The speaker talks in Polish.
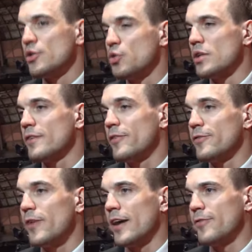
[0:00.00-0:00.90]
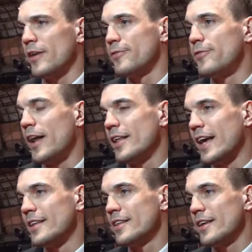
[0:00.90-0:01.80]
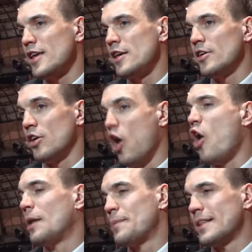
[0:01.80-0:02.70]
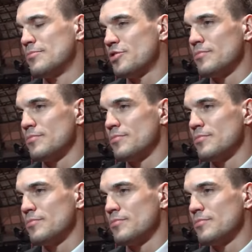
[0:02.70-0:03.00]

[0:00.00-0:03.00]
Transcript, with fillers: turniej w, w, w, Alicante i Olimpiadę